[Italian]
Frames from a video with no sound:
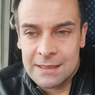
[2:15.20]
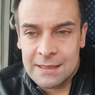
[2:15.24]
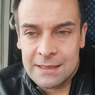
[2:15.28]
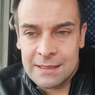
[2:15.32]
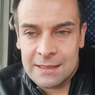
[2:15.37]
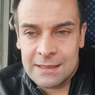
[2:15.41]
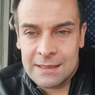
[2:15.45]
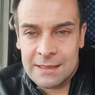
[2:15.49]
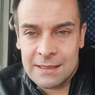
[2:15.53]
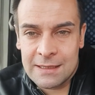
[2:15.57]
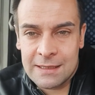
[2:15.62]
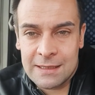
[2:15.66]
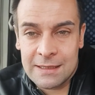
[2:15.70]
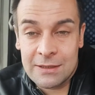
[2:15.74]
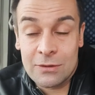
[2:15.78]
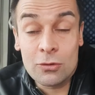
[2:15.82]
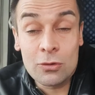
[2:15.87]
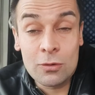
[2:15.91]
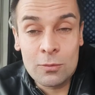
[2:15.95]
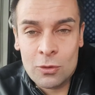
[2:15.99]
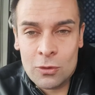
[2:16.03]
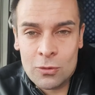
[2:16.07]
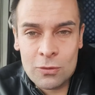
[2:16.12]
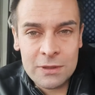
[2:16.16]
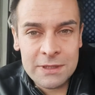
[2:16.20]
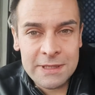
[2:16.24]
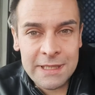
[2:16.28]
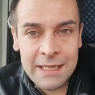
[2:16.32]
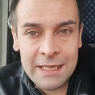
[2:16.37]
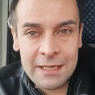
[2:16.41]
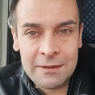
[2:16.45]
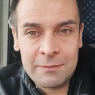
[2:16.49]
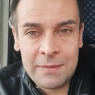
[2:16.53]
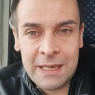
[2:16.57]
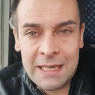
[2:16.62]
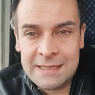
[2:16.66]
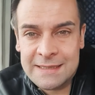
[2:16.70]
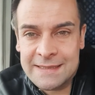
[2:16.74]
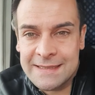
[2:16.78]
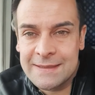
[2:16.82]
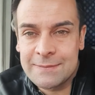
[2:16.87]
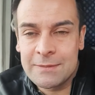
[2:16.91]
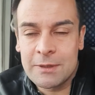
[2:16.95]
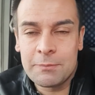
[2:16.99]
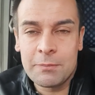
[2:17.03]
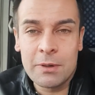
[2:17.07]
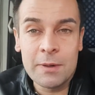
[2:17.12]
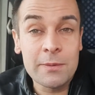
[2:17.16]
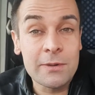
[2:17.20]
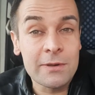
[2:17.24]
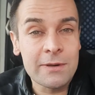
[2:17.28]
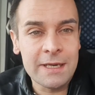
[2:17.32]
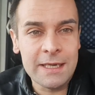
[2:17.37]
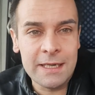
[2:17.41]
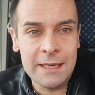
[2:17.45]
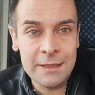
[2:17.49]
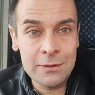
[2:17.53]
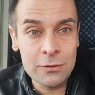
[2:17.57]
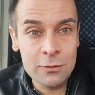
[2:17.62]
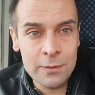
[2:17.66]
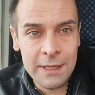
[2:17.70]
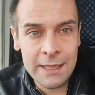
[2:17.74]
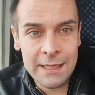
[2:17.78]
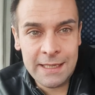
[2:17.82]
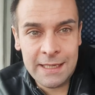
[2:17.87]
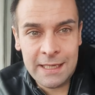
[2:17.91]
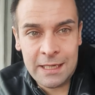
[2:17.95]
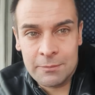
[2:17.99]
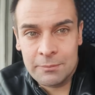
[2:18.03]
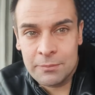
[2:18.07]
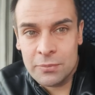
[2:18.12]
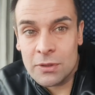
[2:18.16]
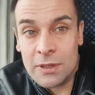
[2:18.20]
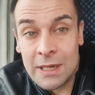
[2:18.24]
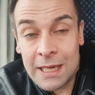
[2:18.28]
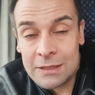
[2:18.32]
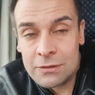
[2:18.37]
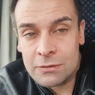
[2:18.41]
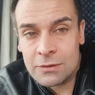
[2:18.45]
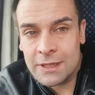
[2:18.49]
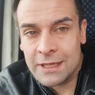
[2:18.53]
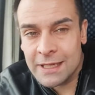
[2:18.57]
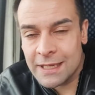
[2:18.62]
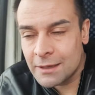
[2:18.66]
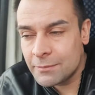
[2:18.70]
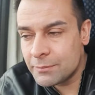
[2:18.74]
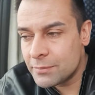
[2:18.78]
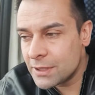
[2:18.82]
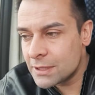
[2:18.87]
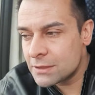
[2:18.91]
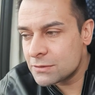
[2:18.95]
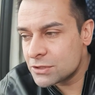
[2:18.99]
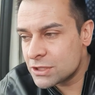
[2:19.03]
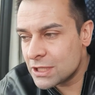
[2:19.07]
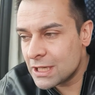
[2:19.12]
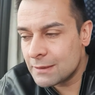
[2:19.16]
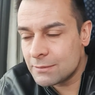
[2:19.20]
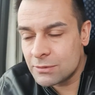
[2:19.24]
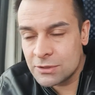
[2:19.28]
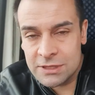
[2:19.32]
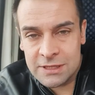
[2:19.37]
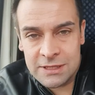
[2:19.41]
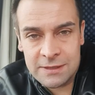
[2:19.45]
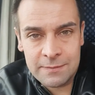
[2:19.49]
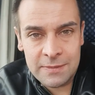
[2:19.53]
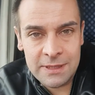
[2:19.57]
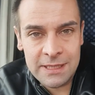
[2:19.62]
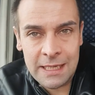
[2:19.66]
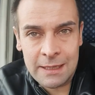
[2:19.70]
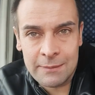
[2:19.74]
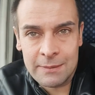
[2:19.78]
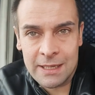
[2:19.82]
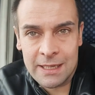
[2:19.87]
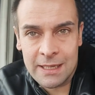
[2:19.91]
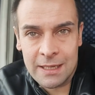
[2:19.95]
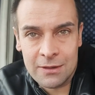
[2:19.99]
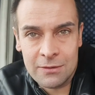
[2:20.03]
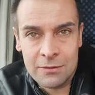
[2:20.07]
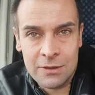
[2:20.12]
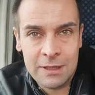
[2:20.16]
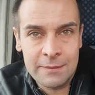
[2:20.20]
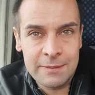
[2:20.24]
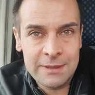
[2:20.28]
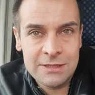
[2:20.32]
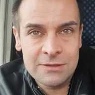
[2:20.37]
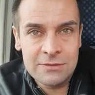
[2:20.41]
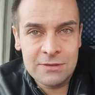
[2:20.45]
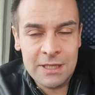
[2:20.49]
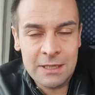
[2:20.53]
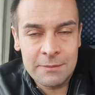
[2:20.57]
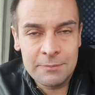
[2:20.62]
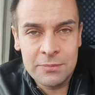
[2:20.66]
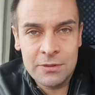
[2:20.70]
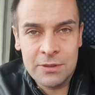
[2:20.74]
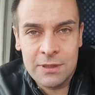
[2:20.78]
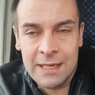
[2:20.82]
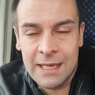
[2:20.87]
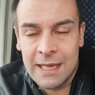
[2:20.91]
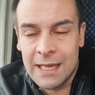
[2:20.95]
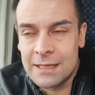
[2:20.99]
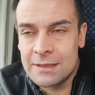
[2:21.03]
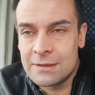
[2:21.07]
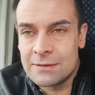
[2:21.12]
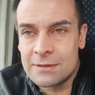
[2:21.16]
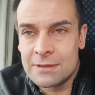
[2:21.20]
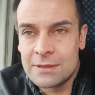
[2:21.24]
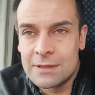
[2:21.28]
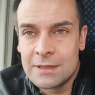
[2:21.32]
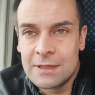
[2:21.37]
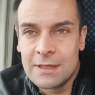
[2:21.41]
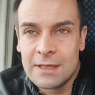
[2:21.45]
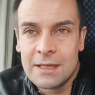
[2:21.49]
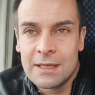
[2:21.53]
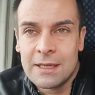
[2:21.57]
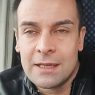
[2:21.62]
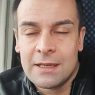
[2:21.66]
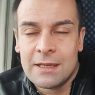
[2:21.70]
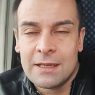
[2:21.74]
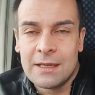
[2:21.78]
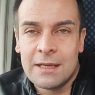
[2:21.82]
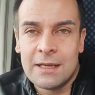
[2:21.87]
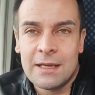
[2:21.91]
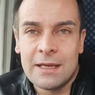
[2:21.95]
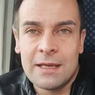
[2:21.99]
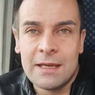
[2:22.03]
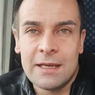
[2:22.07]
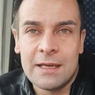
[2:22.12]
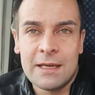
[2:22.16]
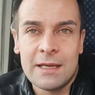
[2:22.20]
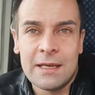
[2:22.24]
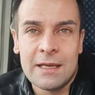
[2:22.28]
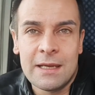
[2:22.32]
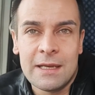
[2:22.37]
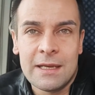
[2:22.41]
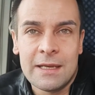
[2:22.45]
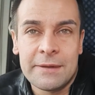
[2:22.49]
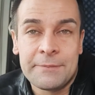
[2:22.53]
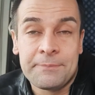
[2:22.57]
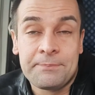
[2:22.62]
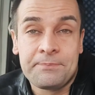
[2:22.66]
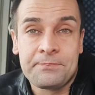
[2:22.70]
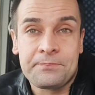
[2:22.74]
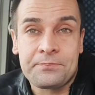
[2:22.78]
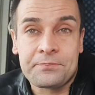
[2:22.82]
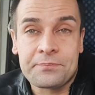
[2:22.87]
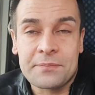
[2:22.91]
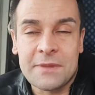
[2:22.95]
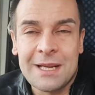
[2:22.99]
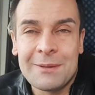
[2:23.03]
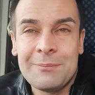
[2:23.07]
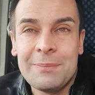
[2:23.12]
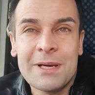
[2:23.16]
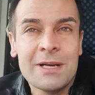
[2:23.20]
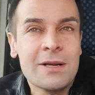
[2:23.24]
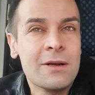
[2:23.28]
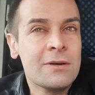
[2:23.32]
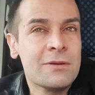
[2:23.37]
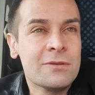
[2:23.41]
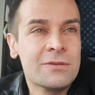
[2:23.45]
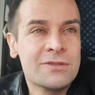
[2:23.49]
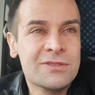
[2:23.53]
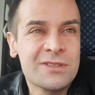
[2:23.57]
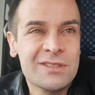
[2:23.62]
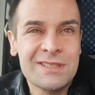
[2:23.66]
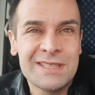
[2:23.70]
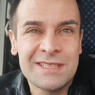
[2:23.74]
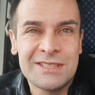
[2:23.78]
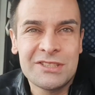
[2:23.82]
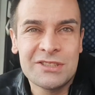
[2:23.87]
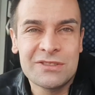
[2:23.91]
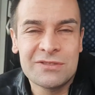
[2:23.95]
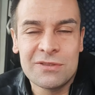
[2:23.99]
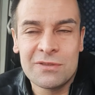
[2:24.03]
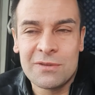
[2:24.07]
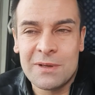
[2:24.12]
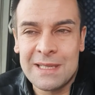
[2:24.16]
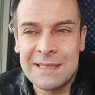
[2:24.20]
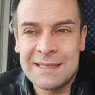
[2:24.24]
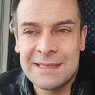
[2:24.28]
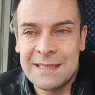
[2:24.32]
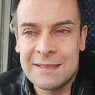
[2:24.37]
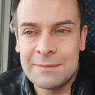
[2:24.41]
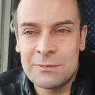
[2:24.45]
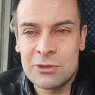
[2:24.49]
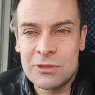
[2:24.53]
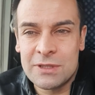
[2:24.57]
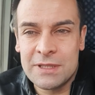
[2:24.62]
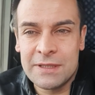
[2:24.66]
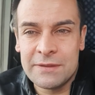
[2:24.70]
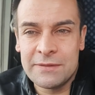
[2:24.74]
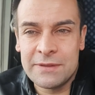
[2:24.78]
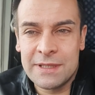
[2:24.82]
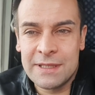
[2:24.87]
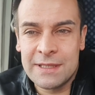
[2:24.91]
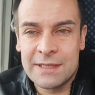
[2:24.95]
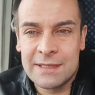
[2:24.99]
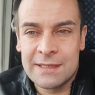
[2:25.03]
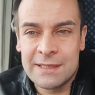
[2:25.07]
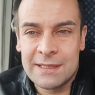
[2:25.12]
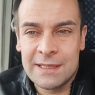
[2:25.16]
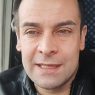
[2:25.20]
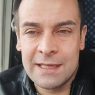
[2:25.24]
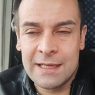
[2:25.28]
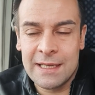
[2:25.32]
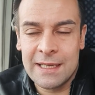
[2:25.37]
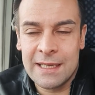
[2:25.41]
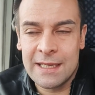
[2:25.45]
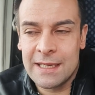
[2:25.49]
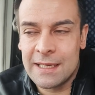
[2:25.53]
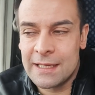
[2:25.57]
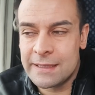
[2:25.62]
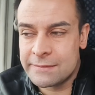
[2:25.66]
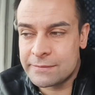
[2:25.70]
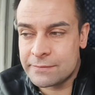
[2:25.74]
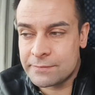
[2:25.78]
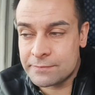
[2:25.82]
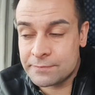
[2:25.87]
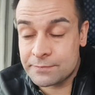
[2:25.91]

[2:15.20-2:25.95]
Eh, o comunque dare il massimo e poi provare a recuperare in campionato che in campionato c'è la possibilità manca ancora mezzo campionato eh, però non so se ci sono altri motivi eh,